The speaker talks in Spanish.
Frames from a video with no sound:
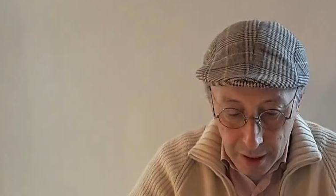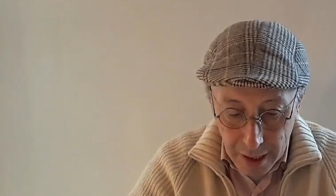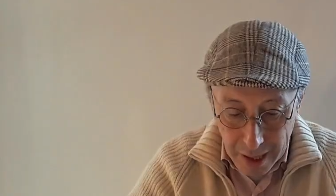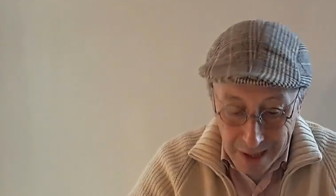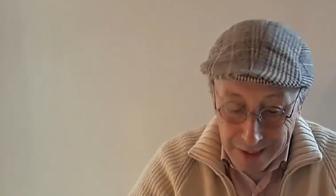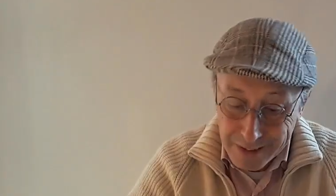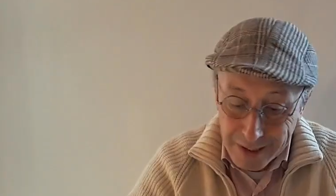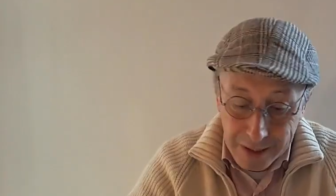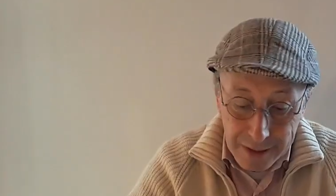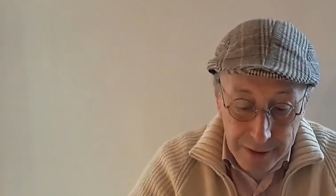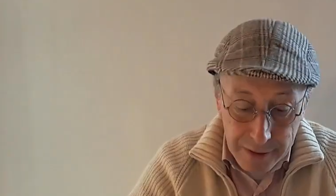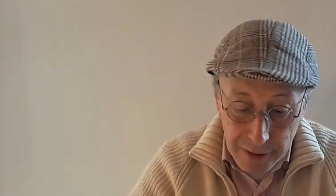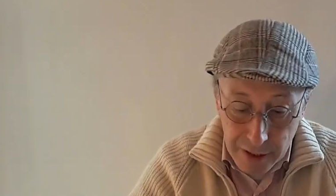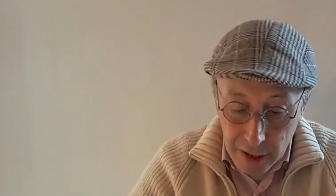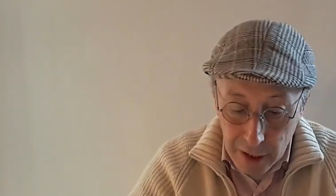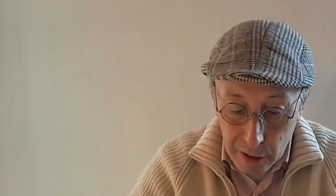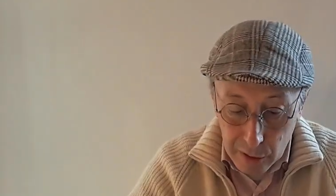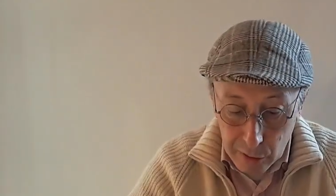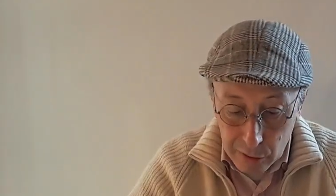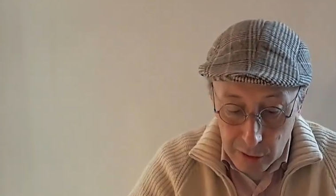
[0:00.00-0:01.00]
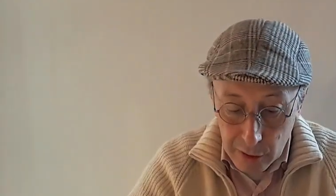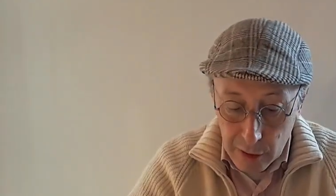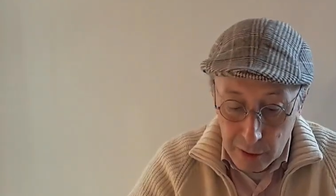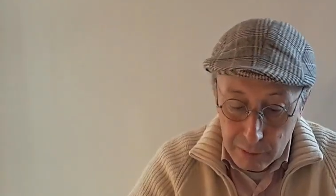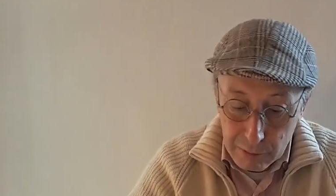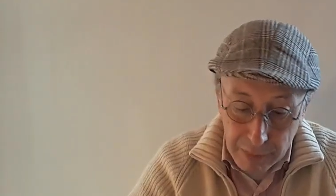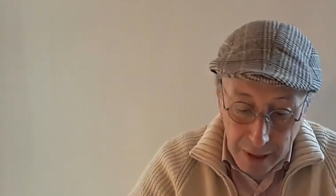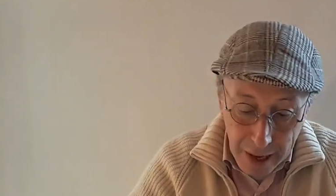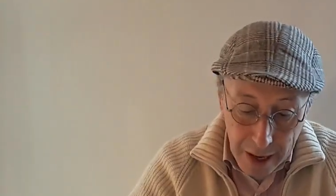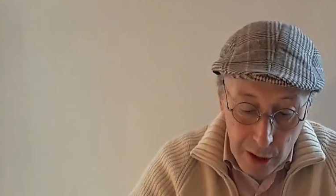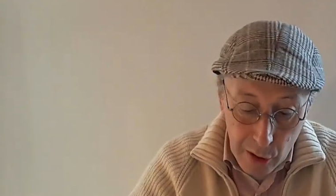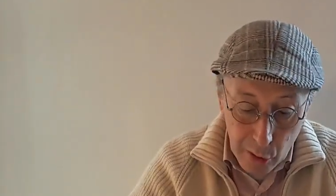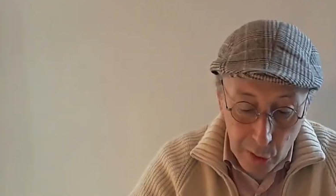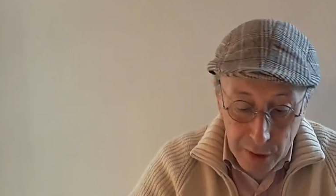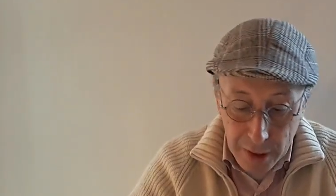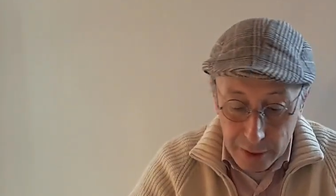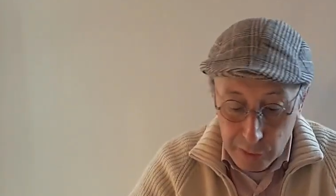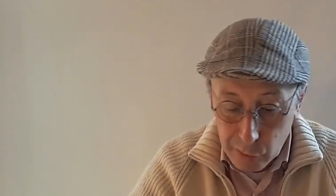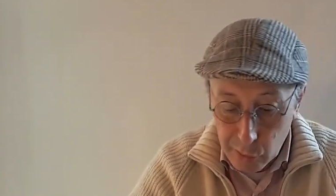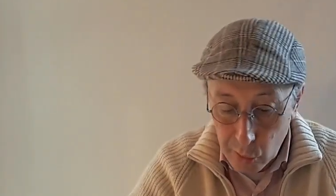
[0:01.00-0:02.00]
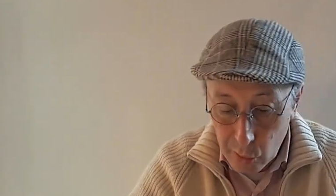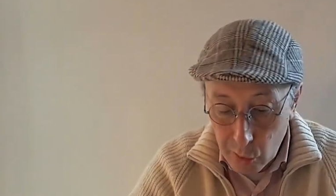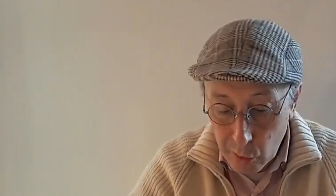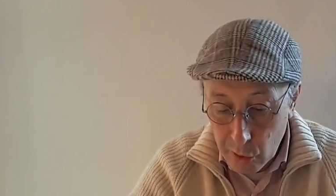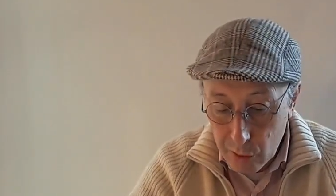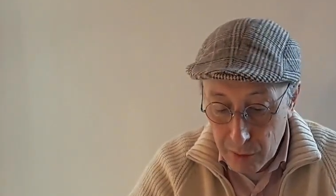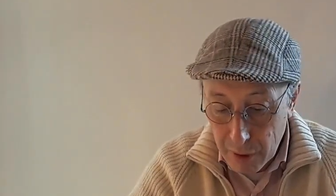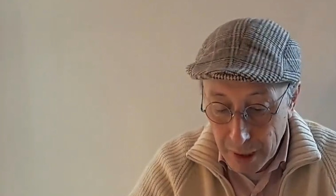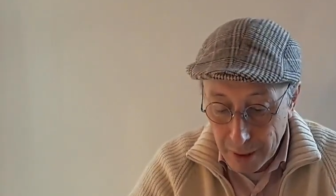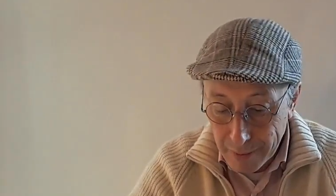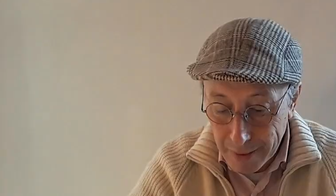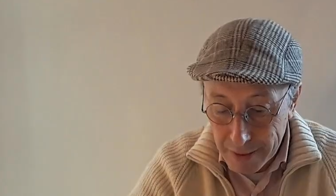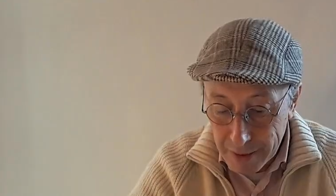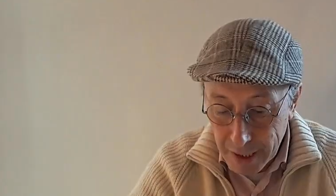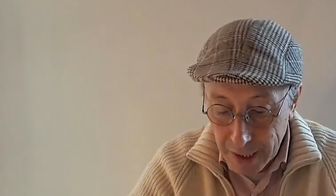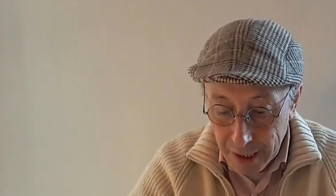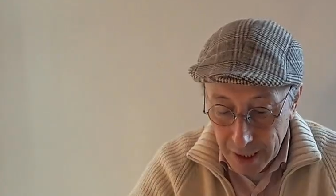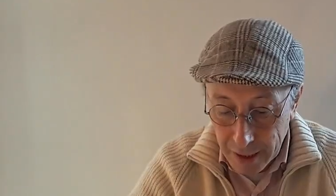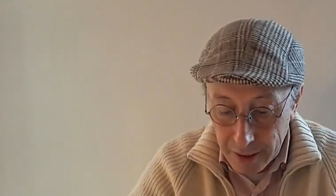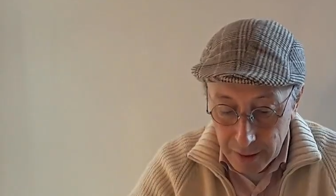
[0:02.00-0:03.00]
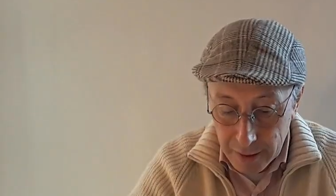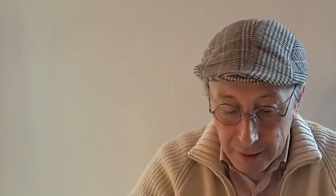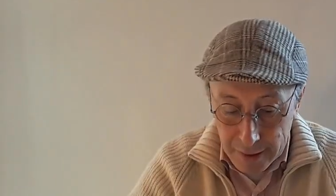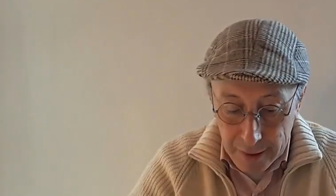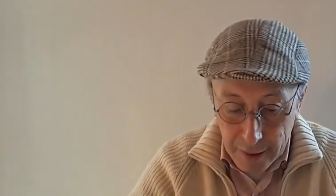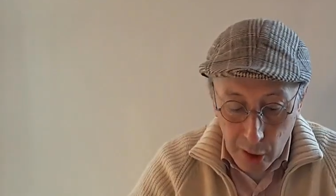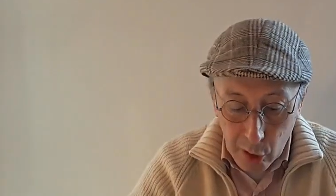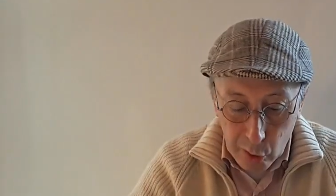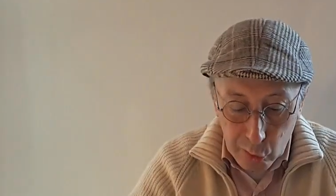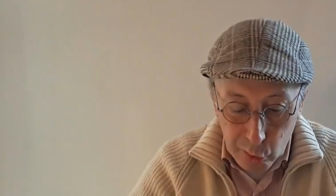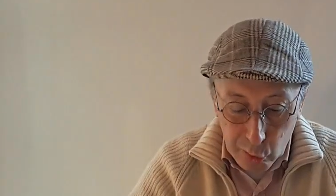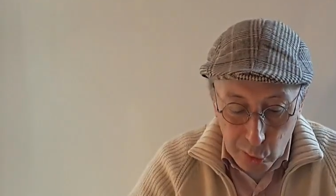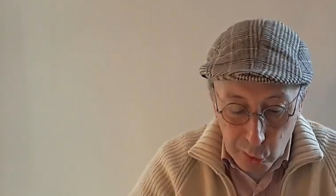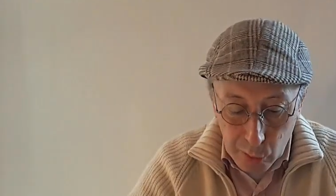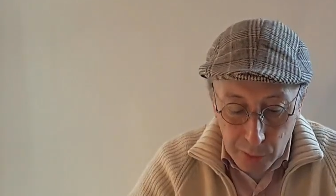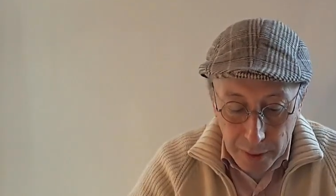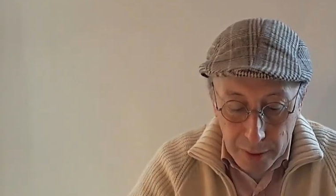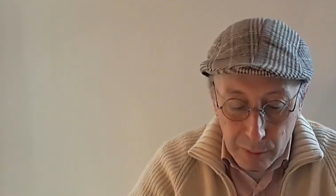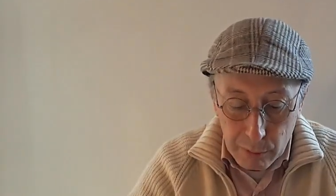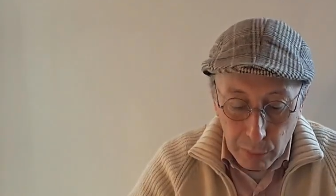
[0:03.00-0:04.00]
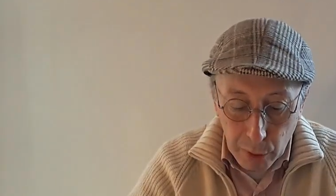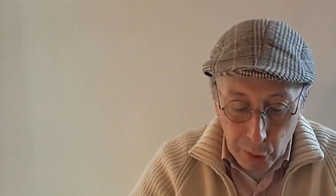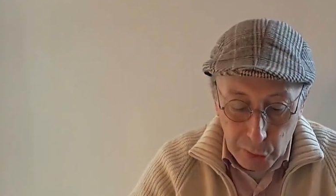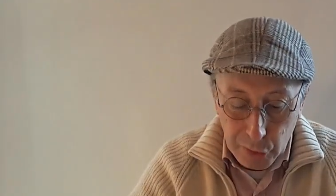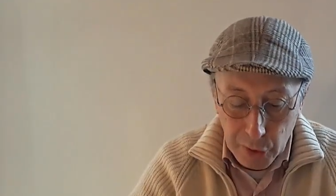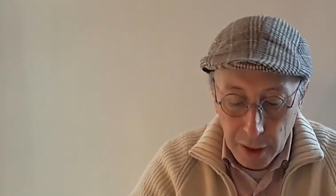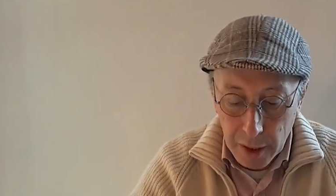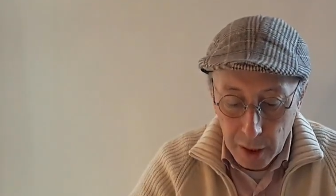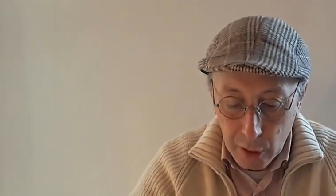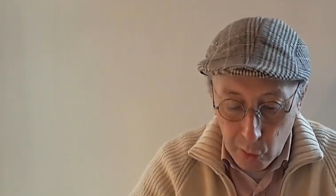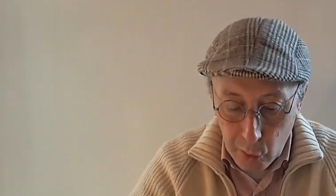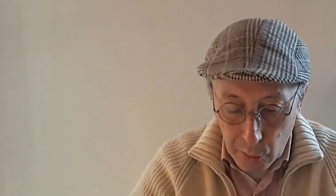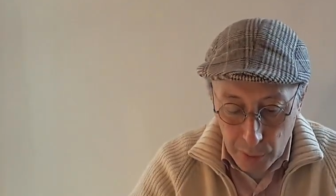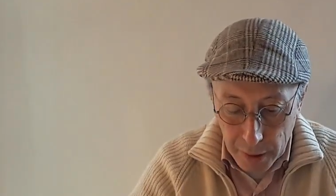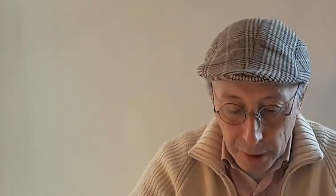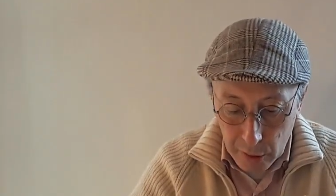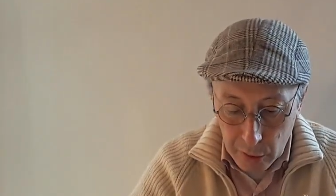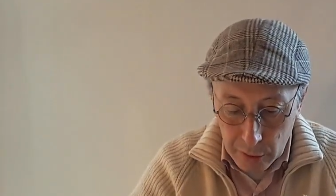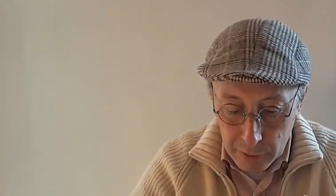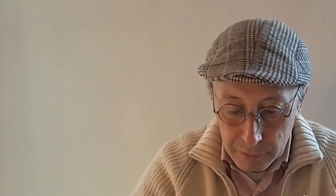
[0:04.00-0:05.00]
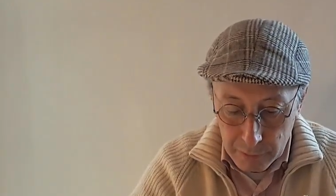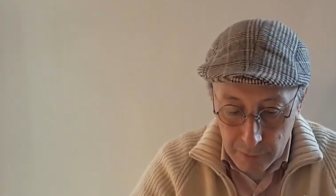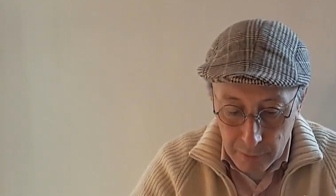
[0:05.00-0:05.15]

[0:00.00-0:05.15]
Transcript: Hacia el cielo, blanco y azul como la bandera, suben voces de júbilo.